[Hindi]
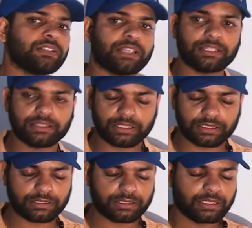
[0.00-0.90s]
के अंदर
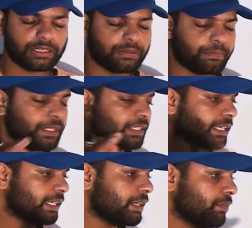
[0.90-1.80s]

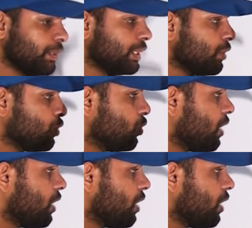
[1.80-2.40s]
मिट्टी के मिट्टी को